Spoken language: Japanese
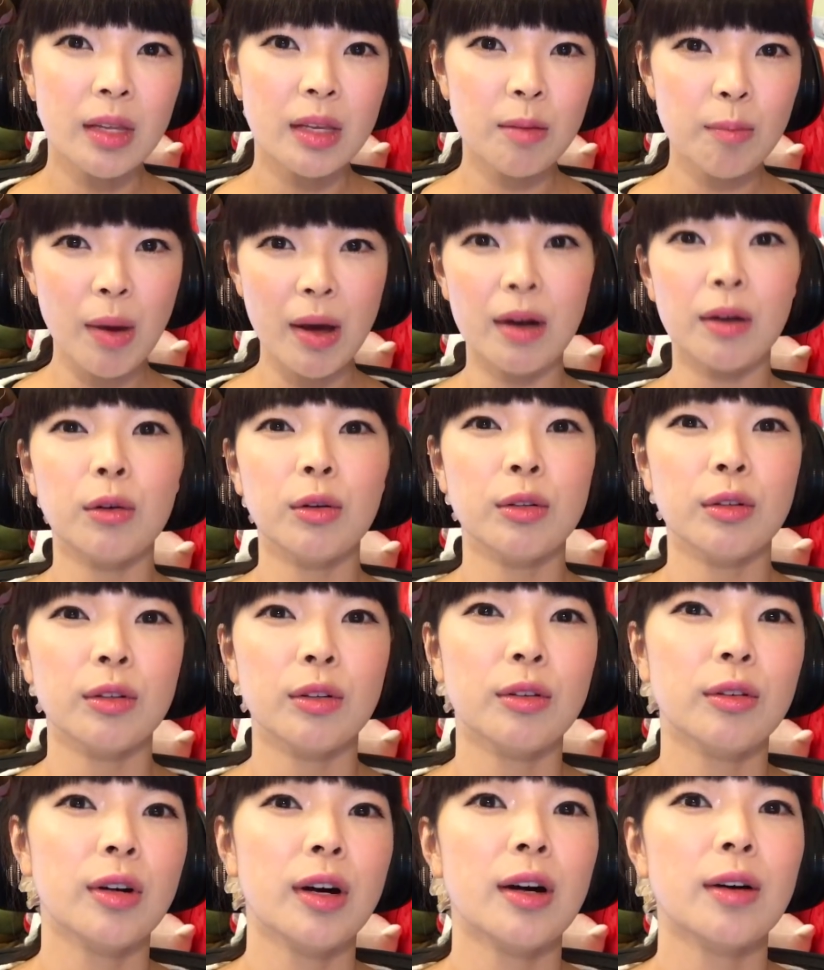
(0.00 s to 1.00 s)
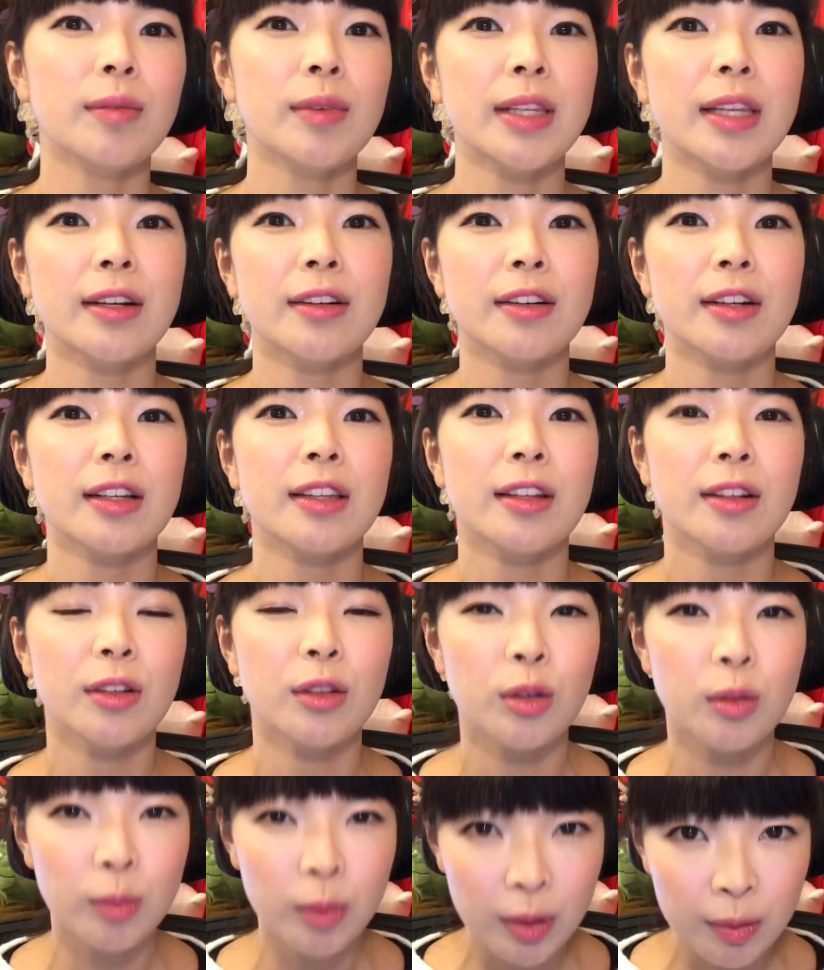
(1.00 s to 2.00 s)
今この動画を見てくれてる
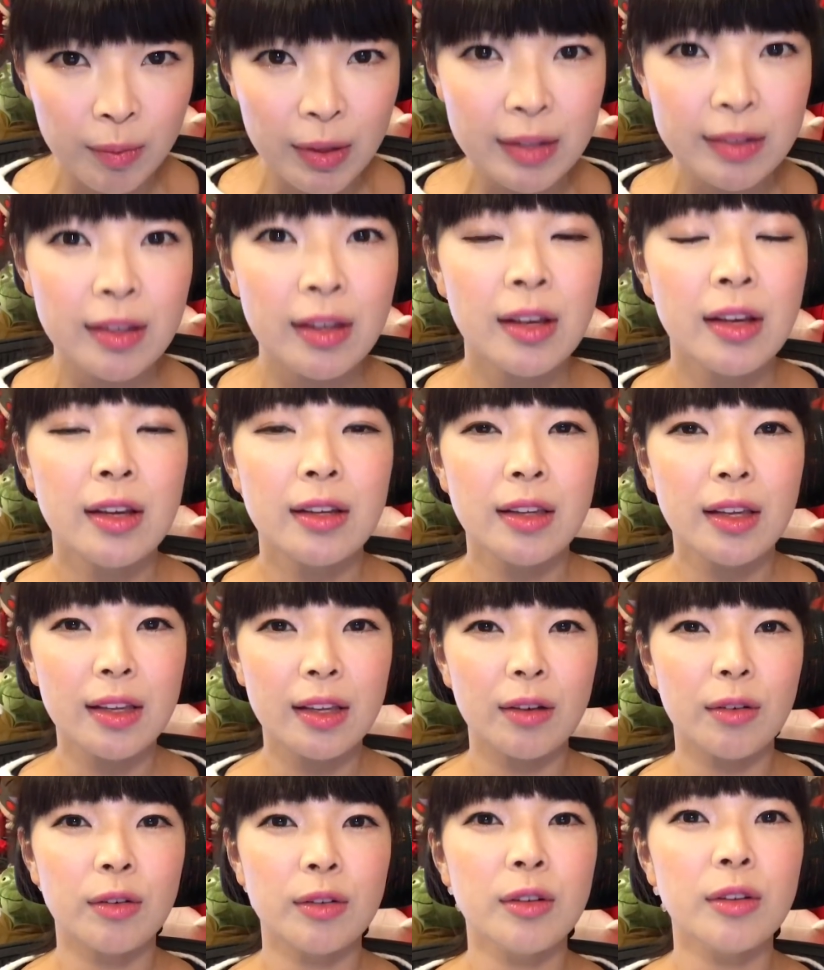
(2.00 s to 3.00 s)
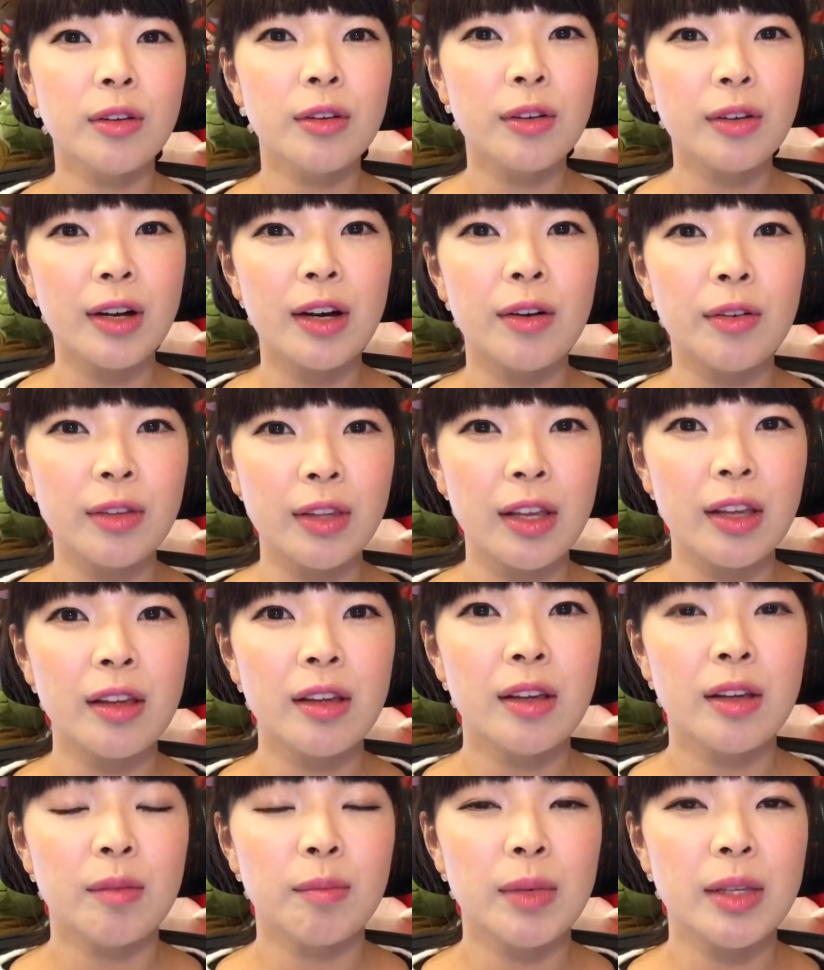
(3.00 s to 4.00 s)
と思いますただこの動画をね
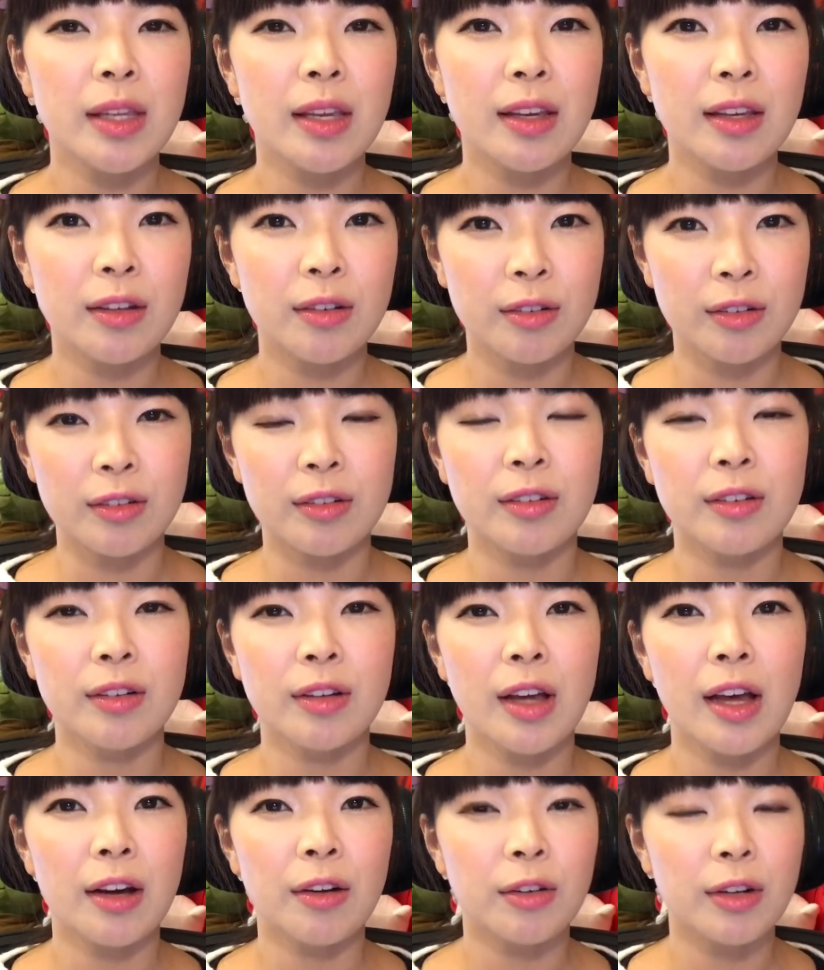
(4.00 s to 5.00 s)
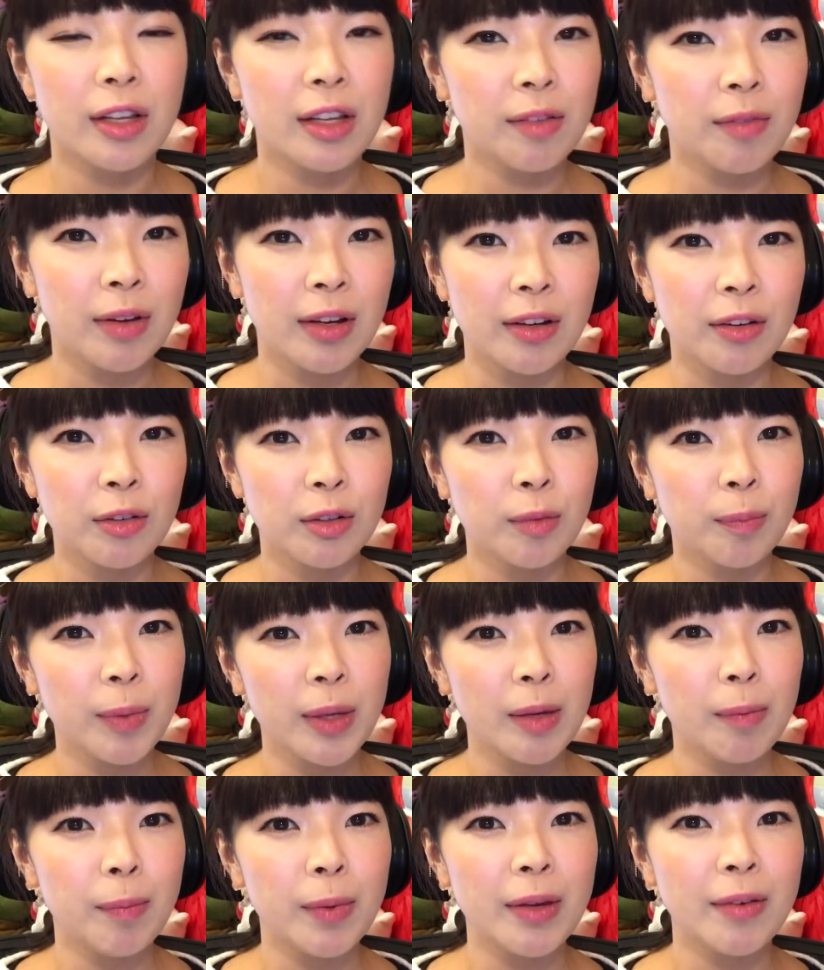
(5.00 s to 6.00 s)
見ているあこれ今この
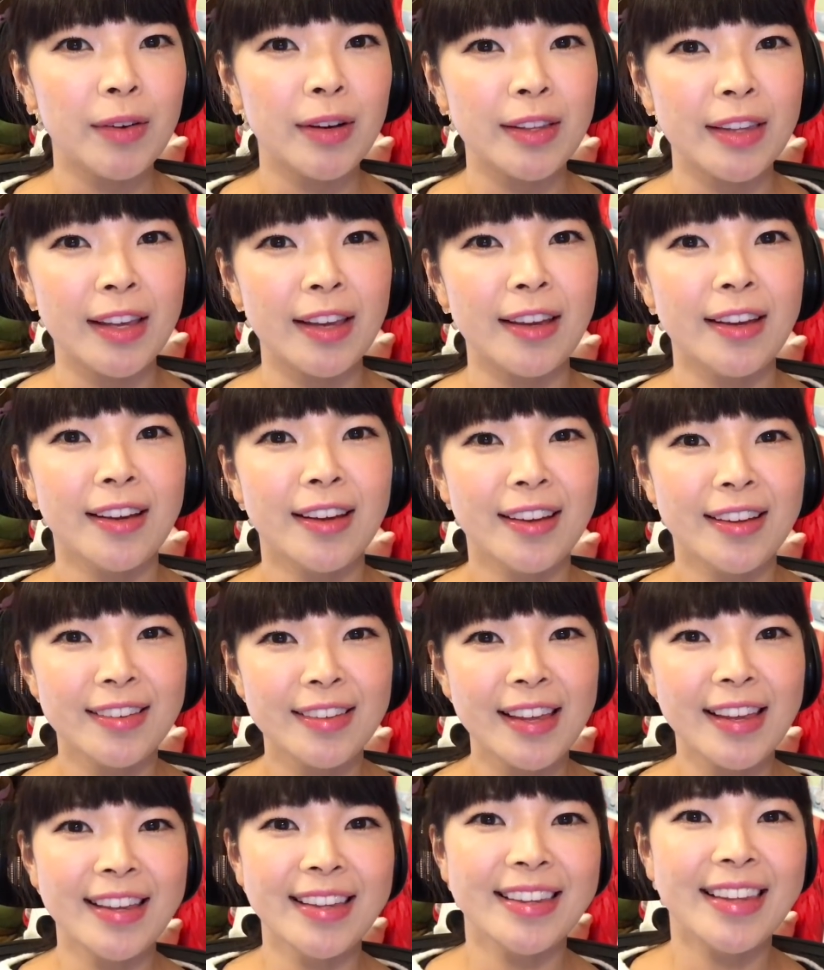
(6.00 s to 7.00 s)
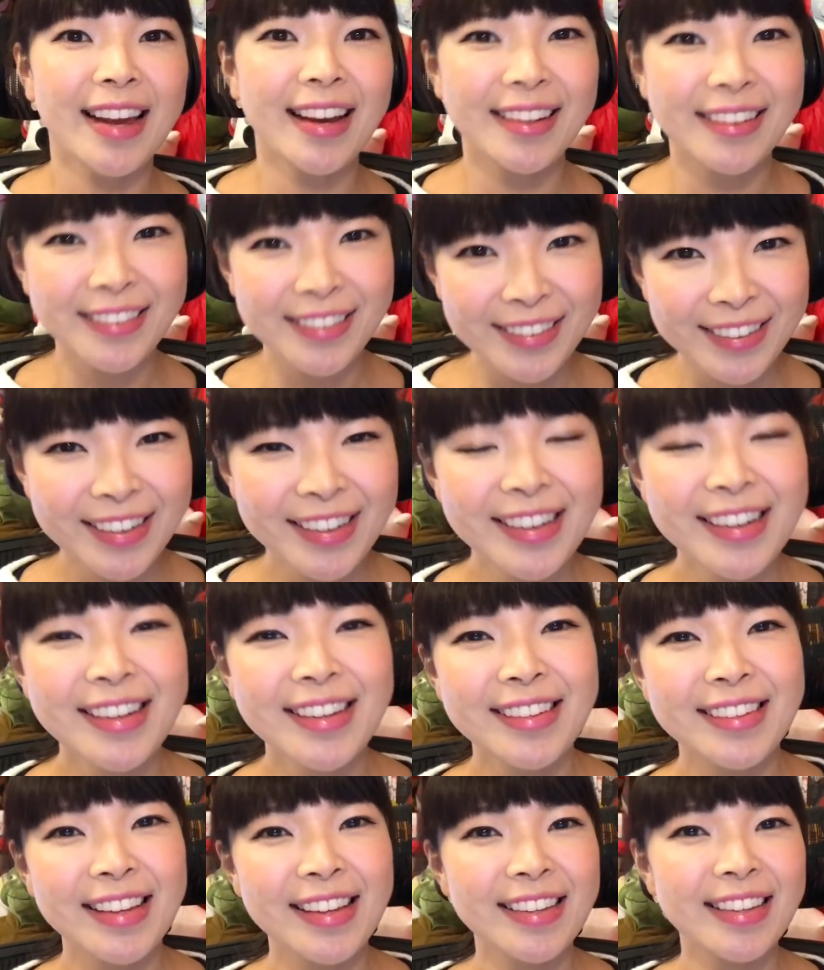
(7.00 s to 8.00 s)
PP はね洗濯
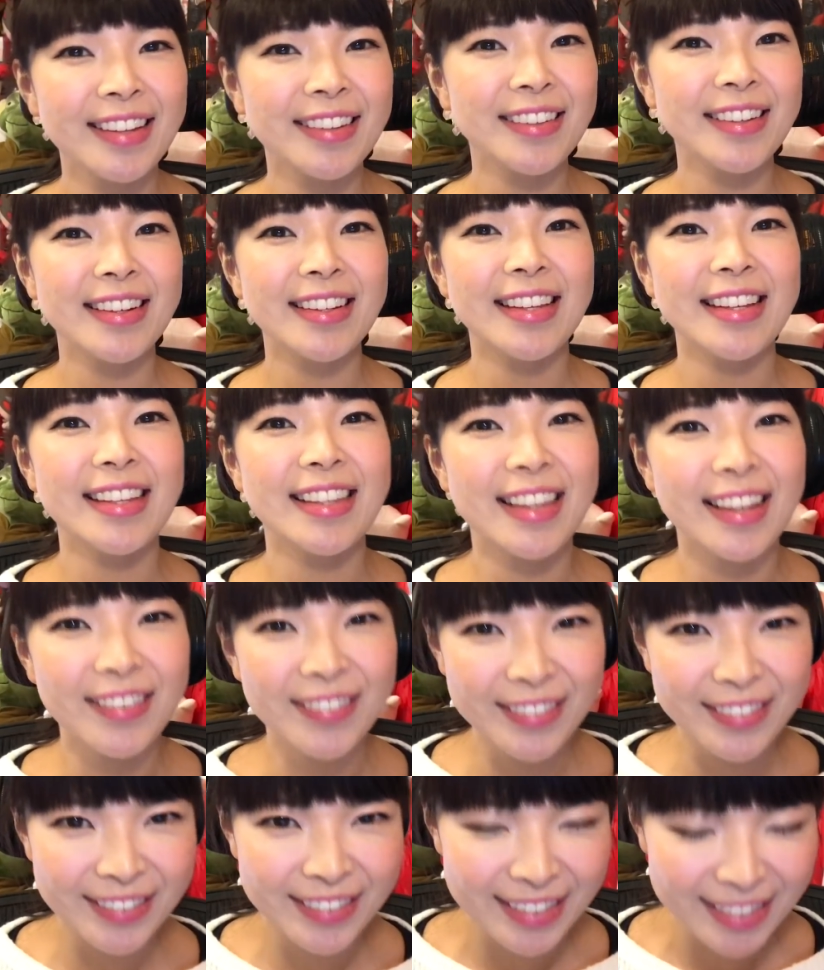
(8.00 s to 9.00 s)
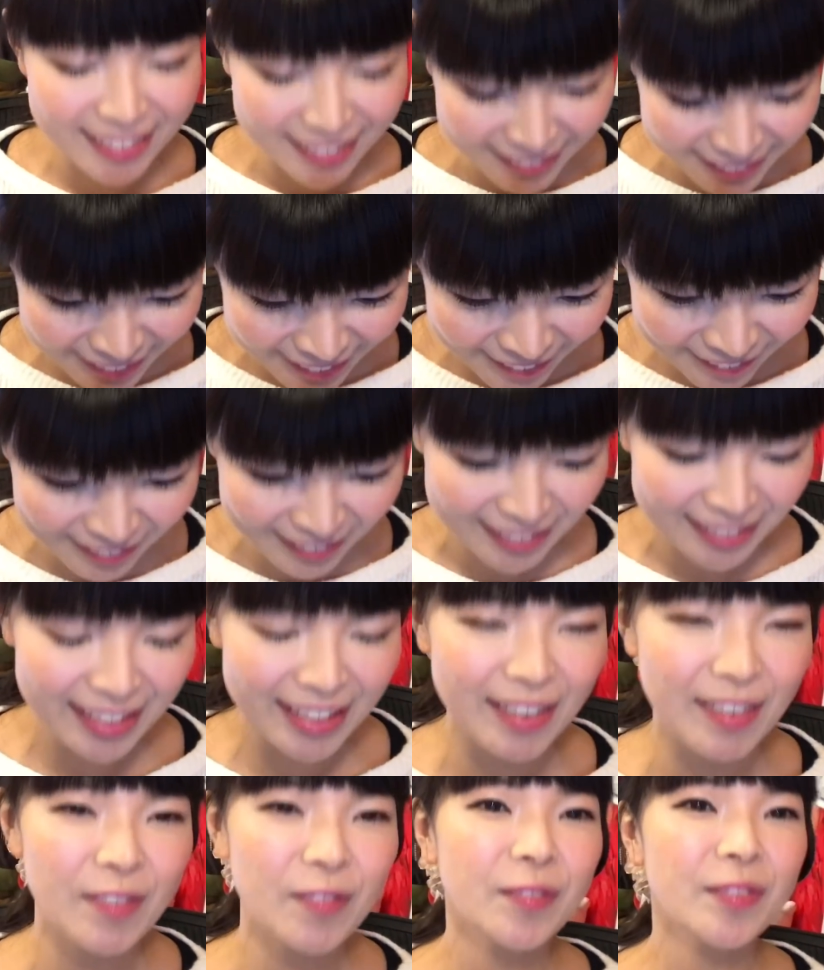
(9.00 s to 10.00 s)
洗濯ができた音ですすいません